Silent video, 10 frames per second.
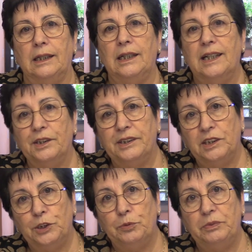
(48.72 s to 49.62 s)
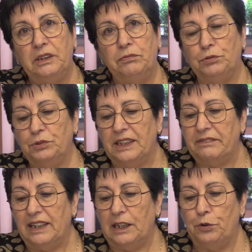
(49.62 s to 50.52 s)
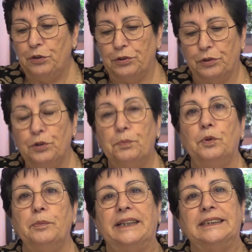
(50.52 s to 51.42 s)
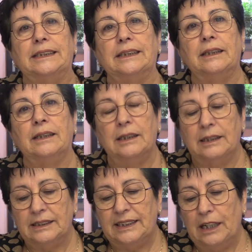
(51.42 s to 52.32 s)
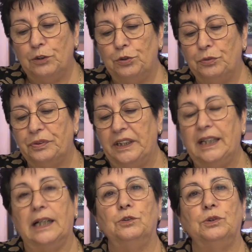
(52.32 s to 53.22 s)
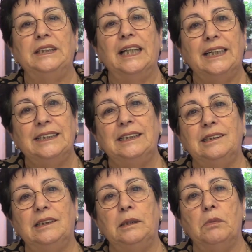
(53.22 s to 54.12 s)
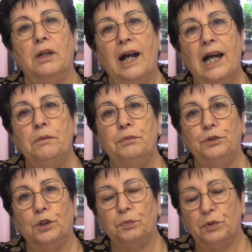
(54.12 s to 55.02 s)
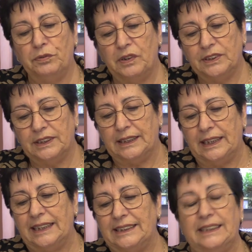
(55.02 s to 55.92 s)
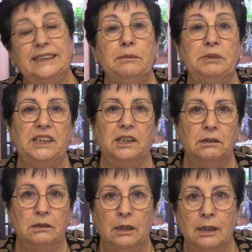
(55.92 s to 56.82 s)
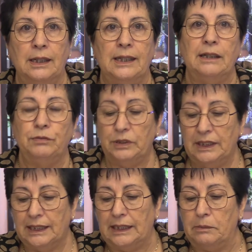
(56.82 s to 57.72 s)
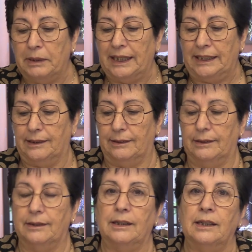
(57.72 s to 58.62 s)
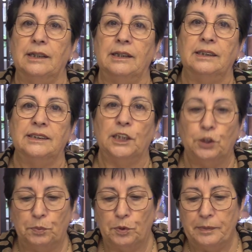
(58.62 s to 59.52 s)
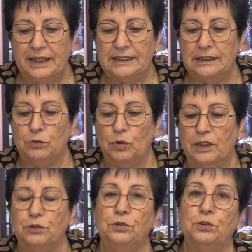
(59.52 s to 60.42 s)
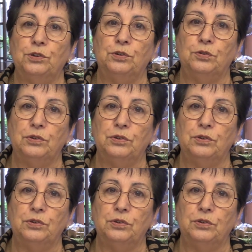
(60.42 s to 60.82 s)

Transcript: Il y a un an et demi, vous nous avez élus sur une promesse, celle d'offrir à nos irrésistibles Alpes de Haute-Provence et à ses habitants l'avenir qu'ils méritent. Cette promesse, nous la tenons au